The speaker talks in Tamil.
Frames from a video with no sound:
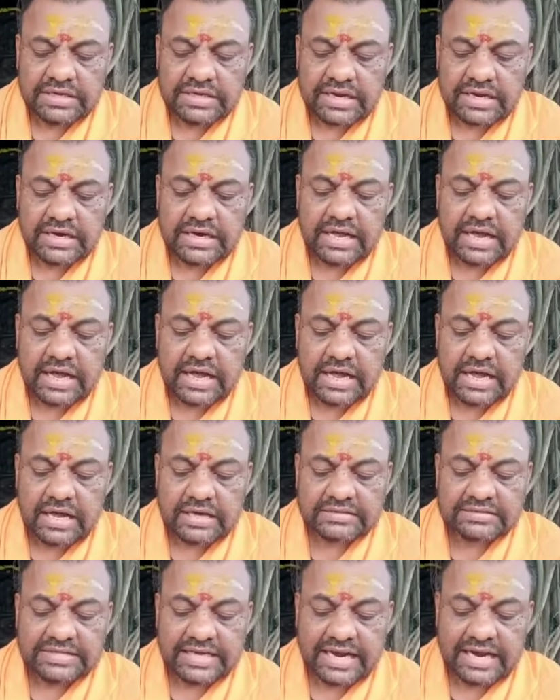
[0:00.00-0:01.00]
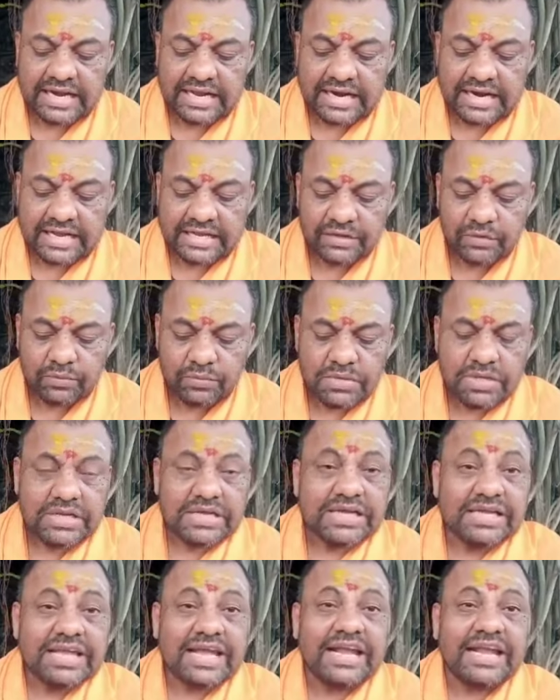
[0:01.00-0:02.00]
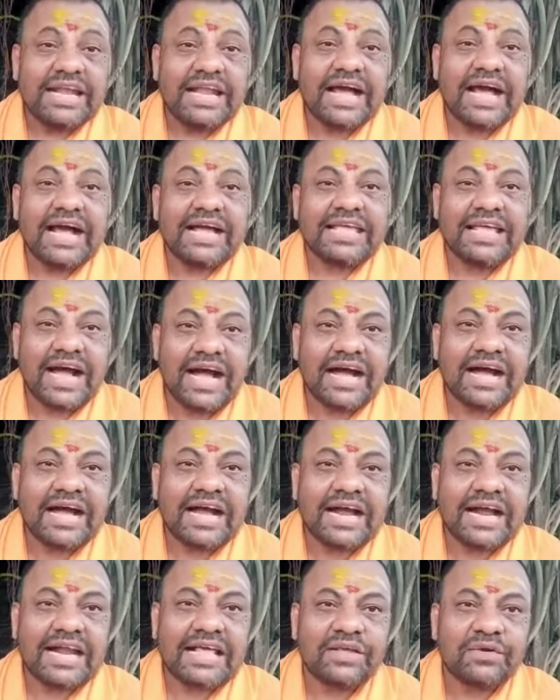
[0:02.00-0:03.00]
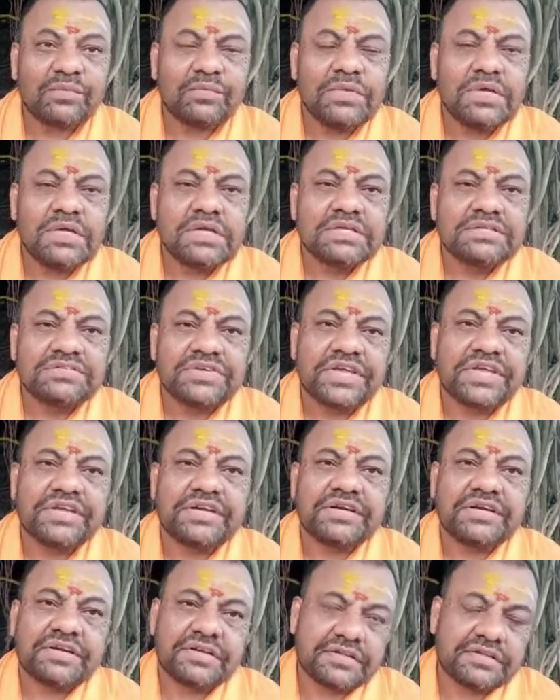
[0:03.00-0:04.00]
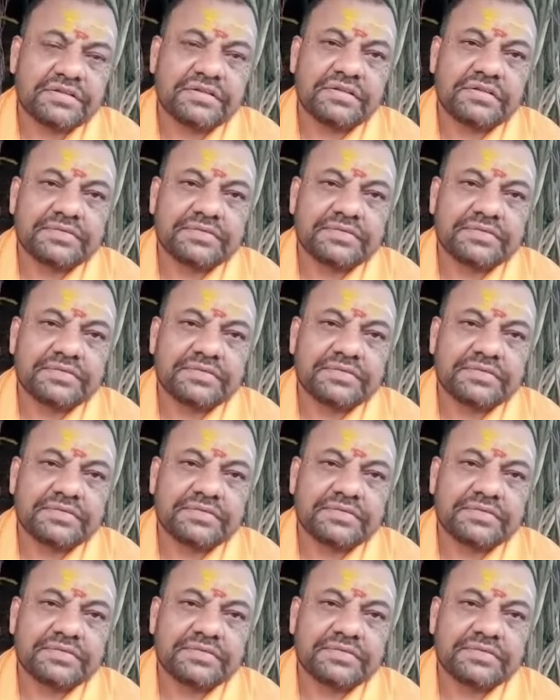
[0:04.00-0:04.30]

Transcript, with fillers: எல்லா செயல்களையும் எல்லா யாகங்களையும் செய்கின்றது